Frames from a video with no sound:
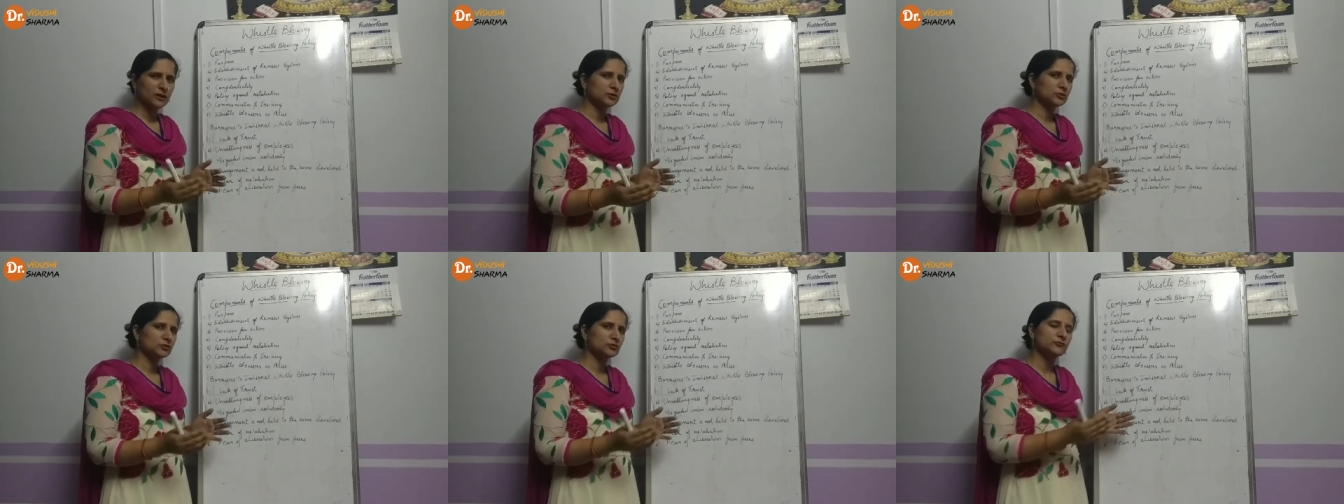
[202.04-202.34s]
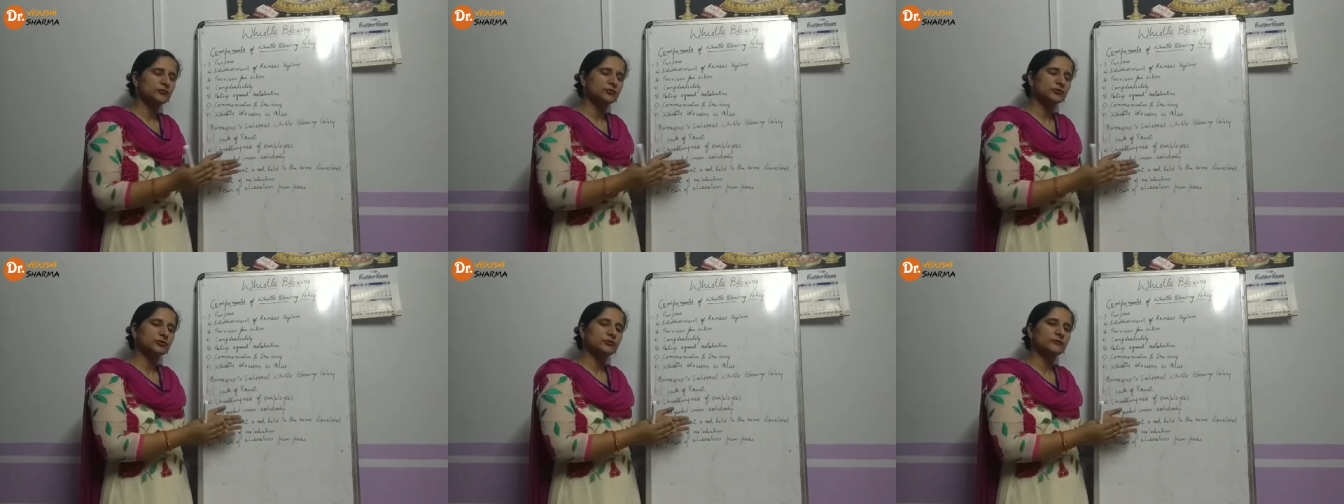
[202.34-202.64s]
तो
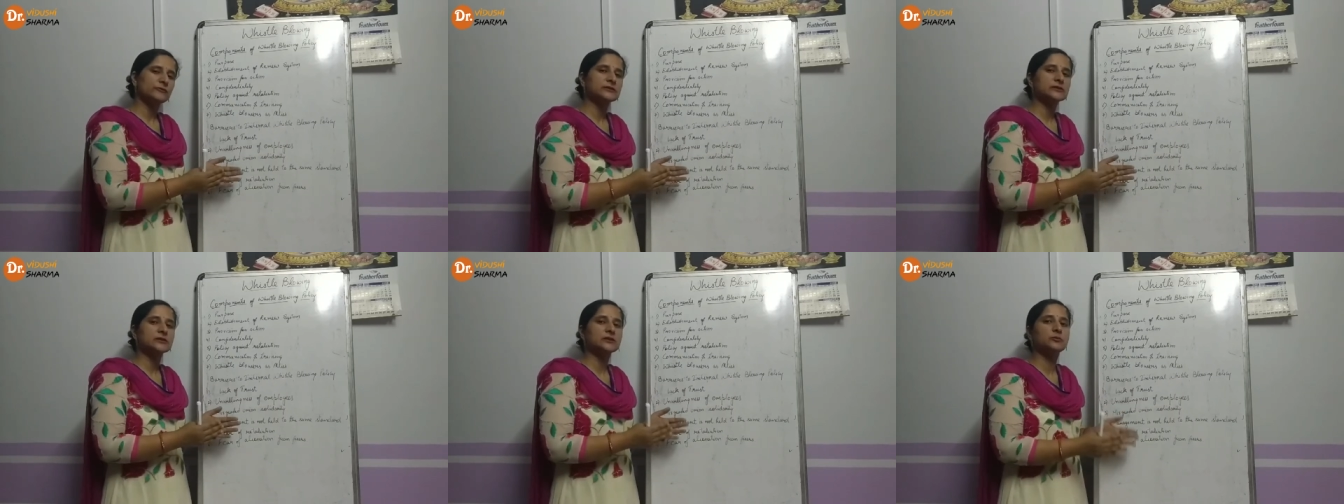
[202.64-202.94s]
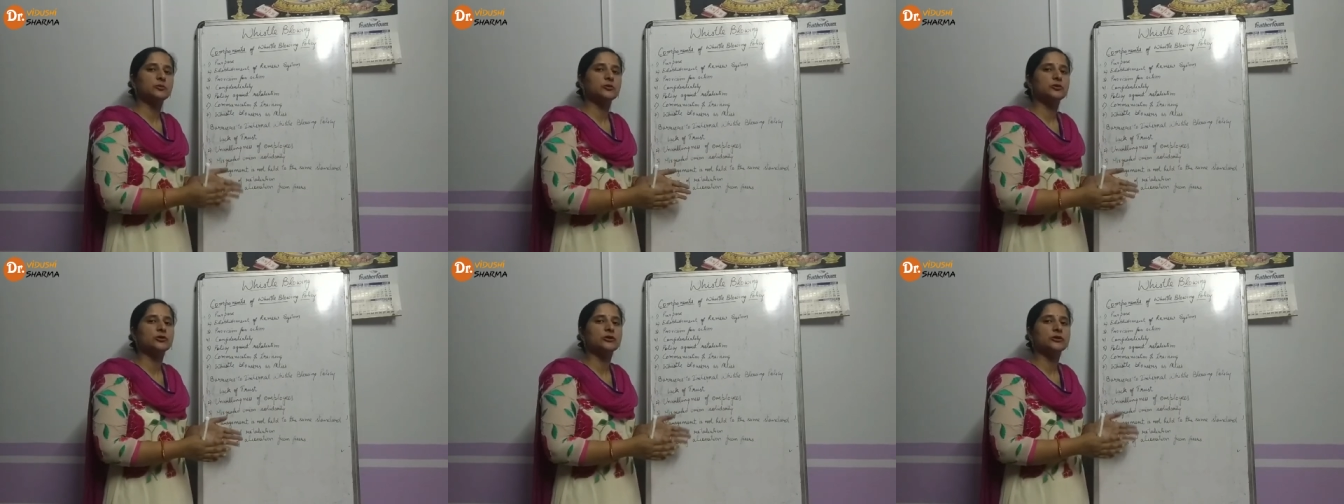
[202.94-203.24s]
वो तो
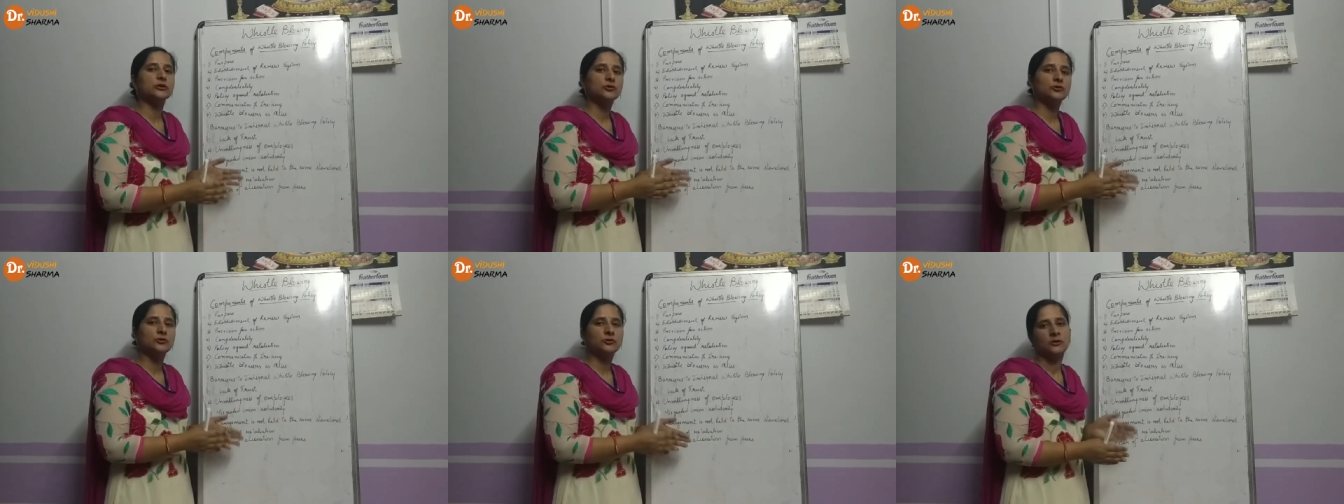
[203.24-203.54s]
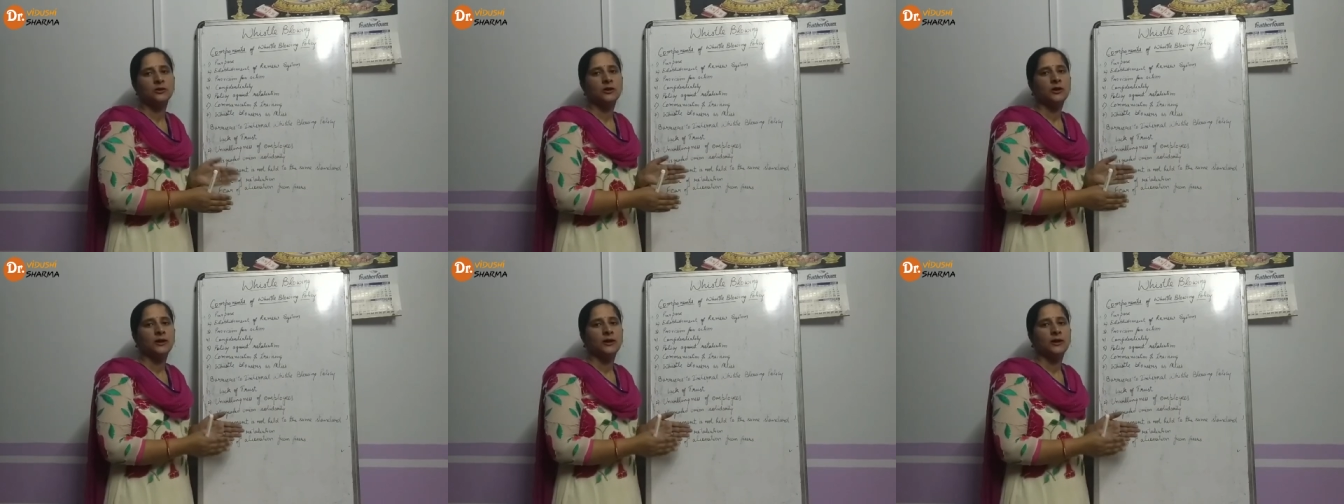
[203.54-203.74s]
विसल ब्लोअर को